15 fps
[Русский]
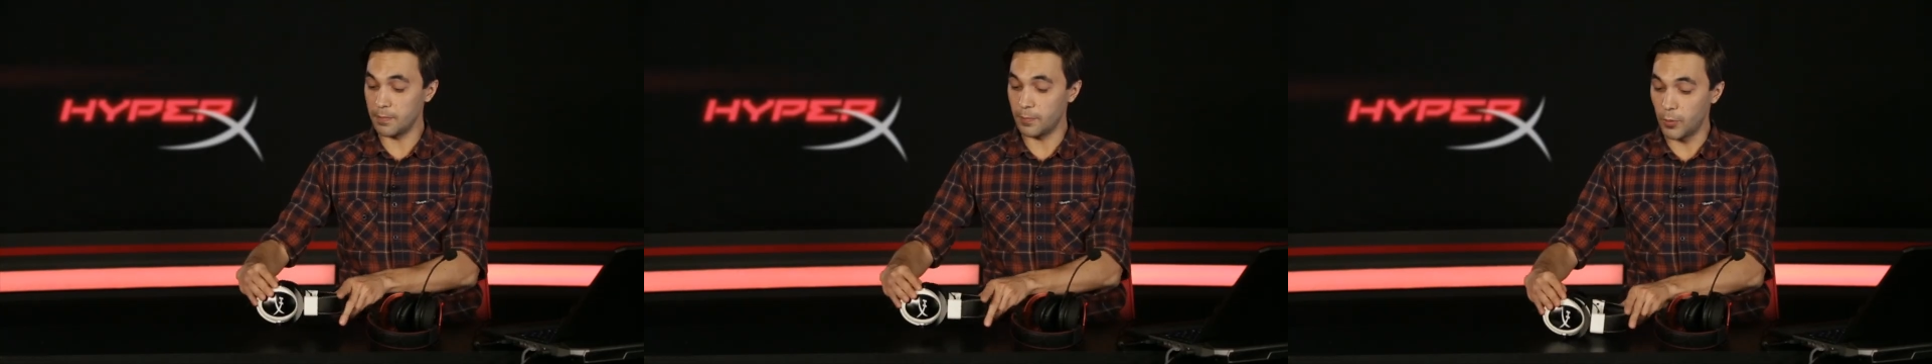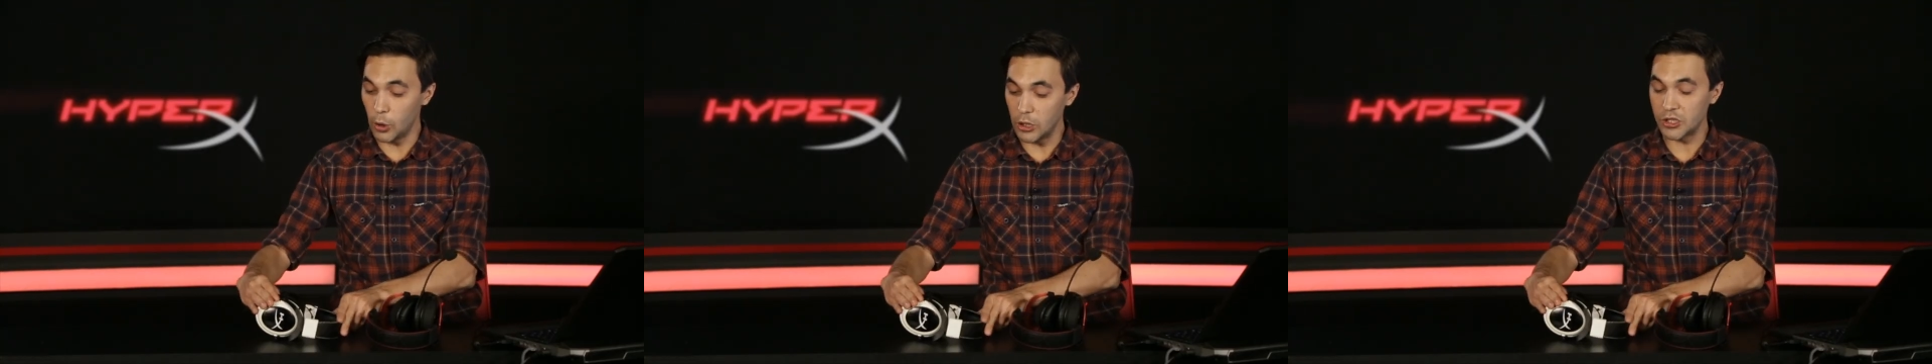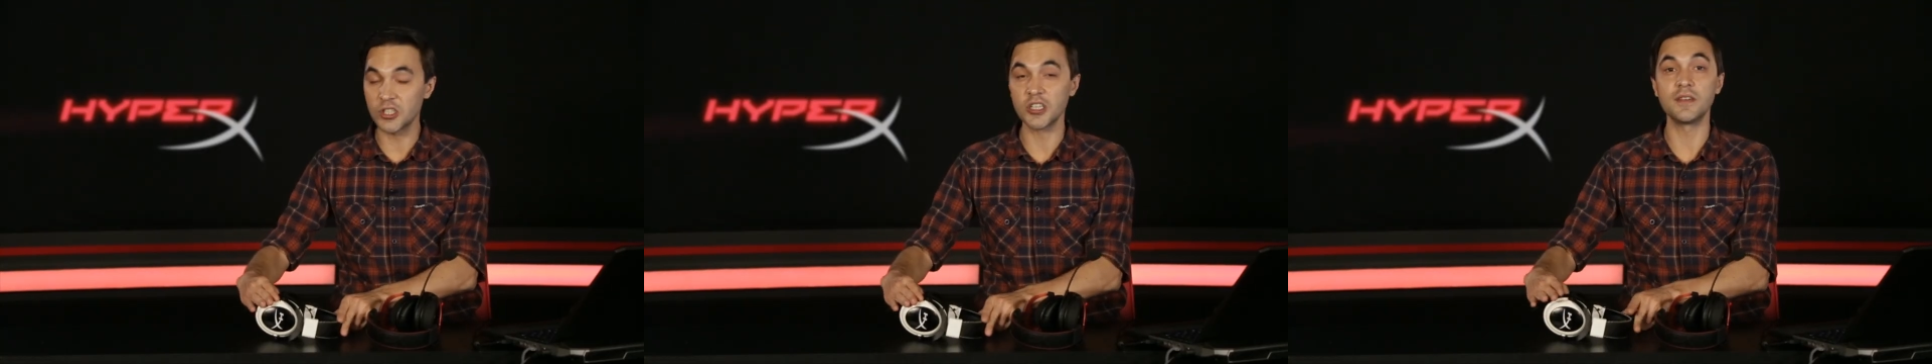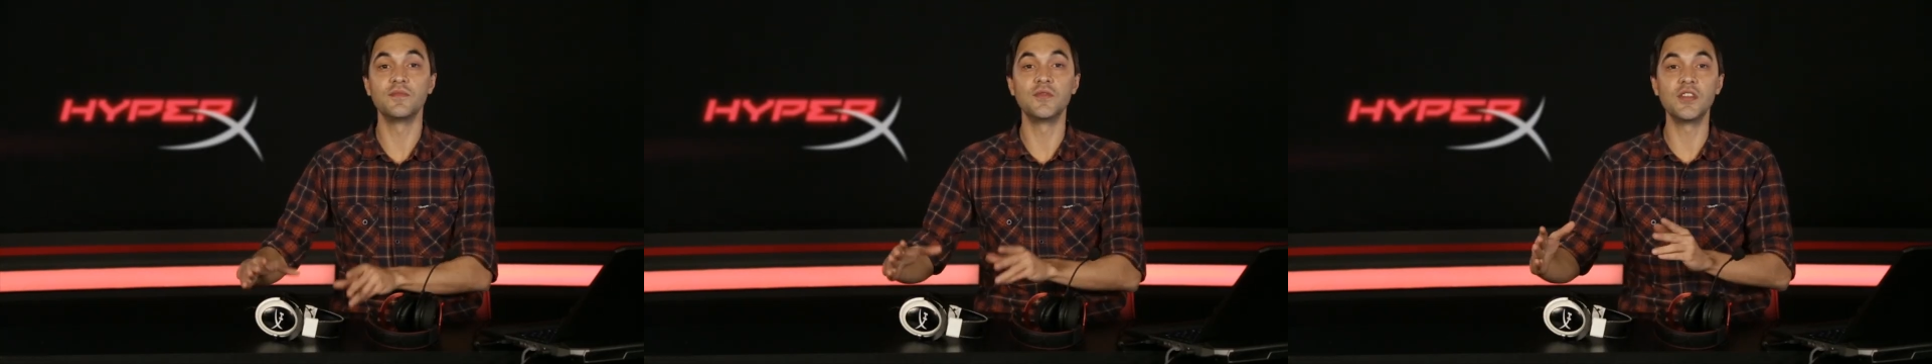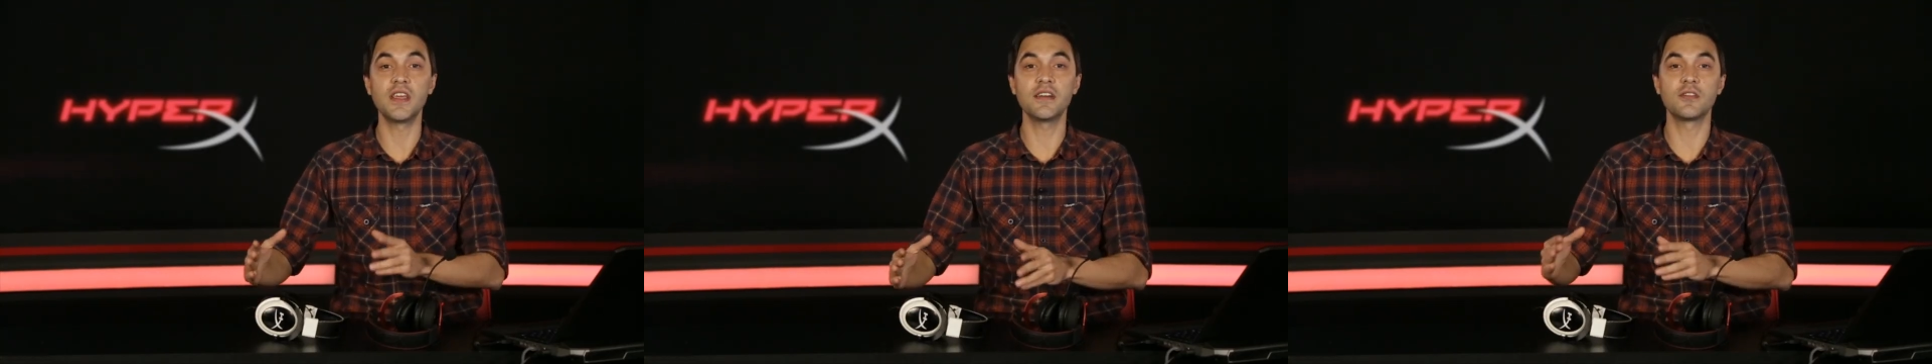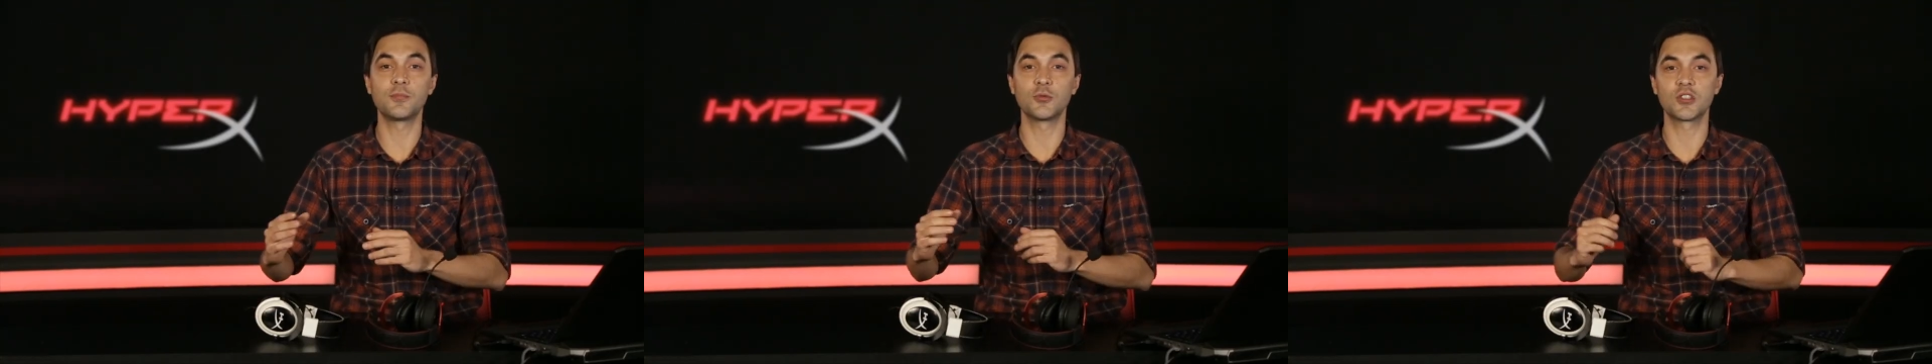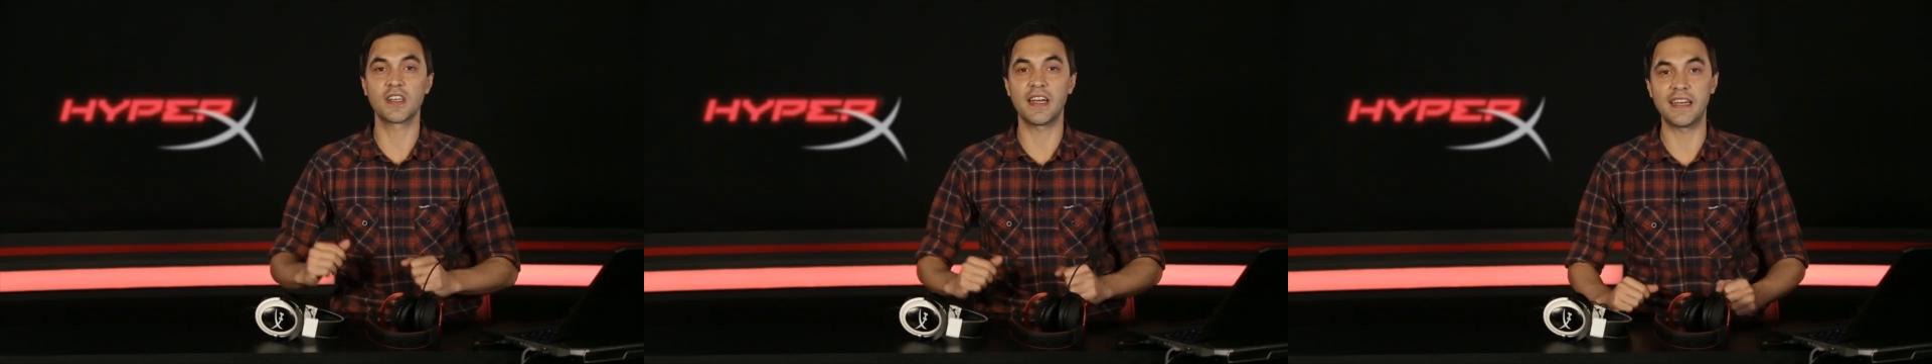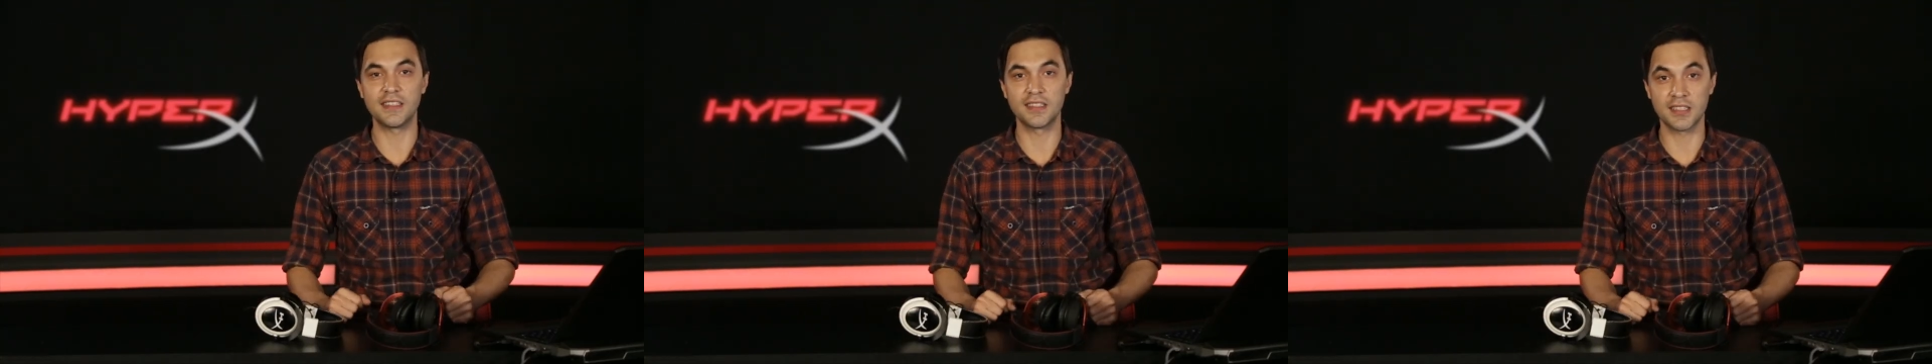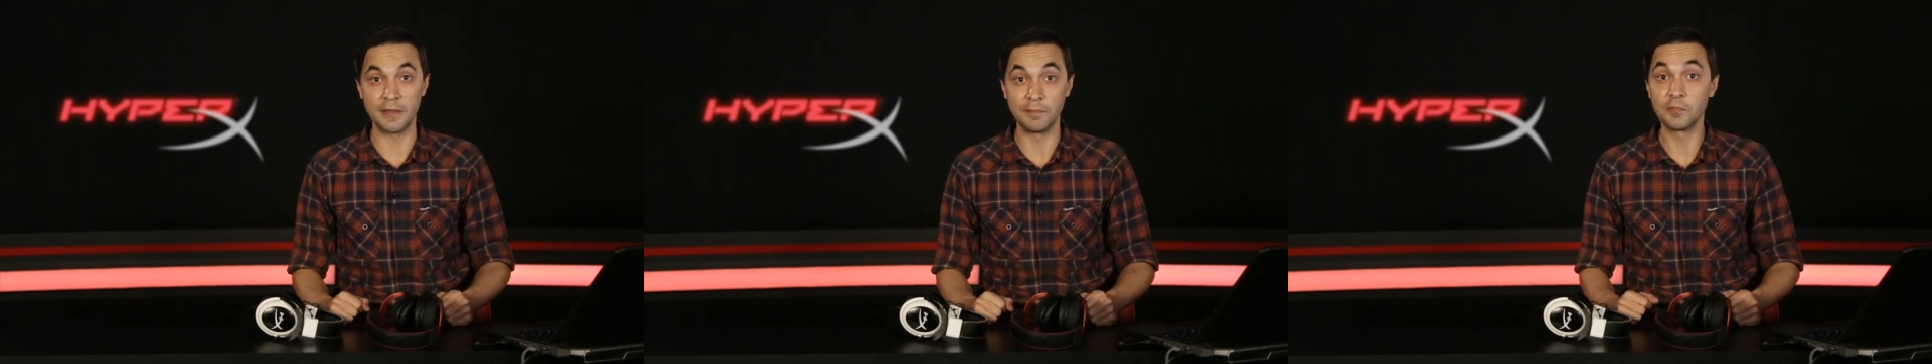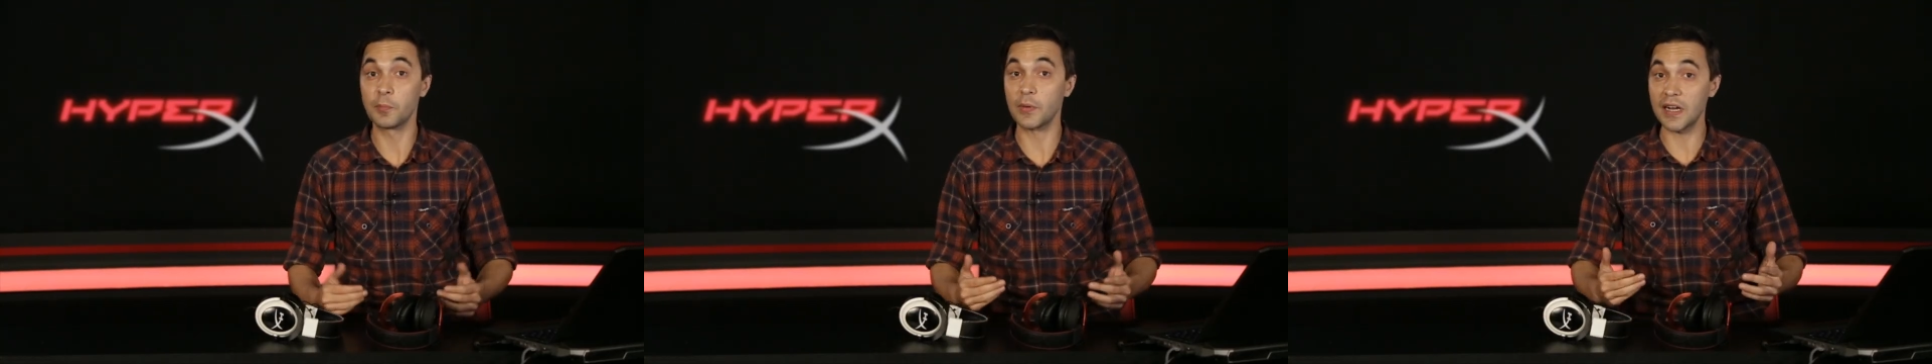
больше не выпускается.